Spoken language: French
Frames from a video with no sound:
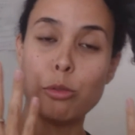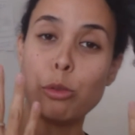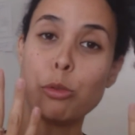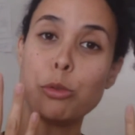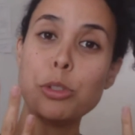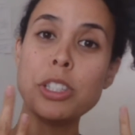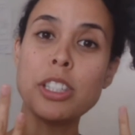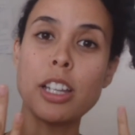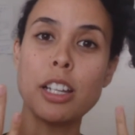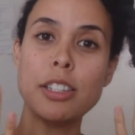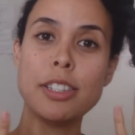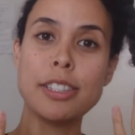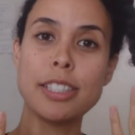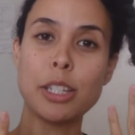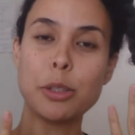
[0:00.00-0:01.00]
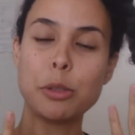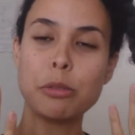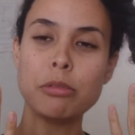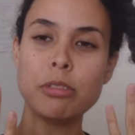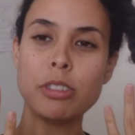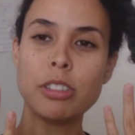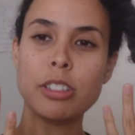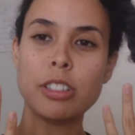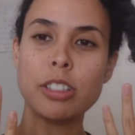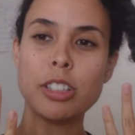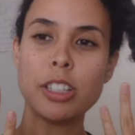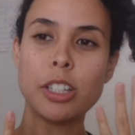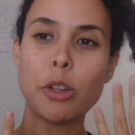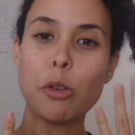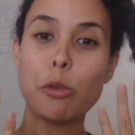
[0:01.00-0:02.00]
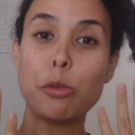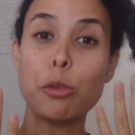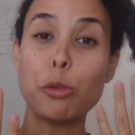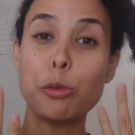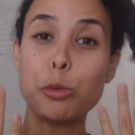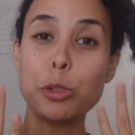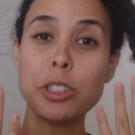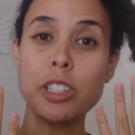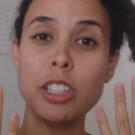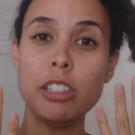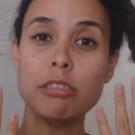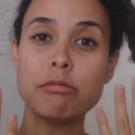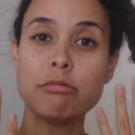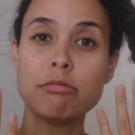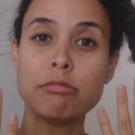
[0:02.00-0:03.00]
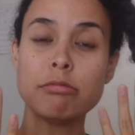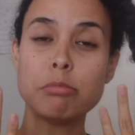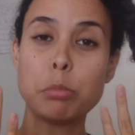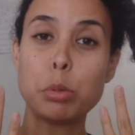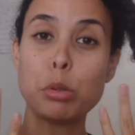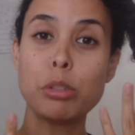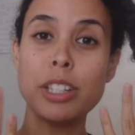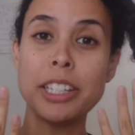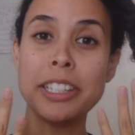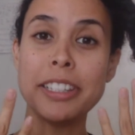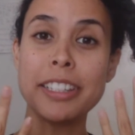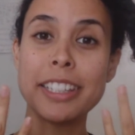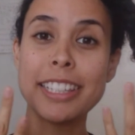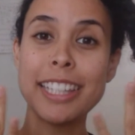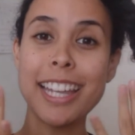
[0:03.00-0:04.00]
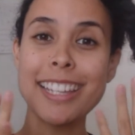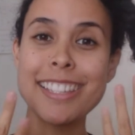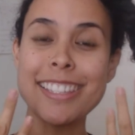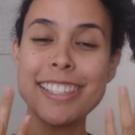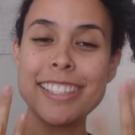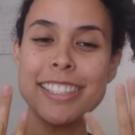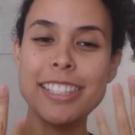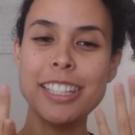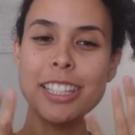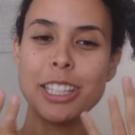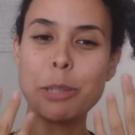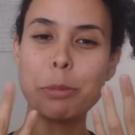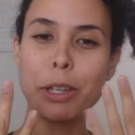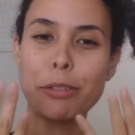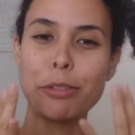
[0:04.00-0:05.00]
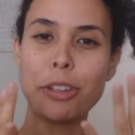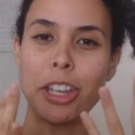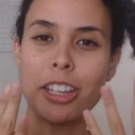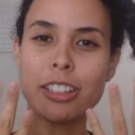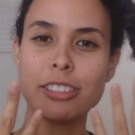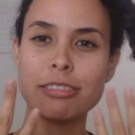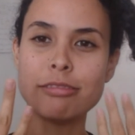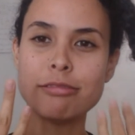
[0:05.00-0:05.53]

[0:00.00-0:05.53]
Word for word: vont venir à l'initiation vont voter pour les quatre styles qu'ils préfèrent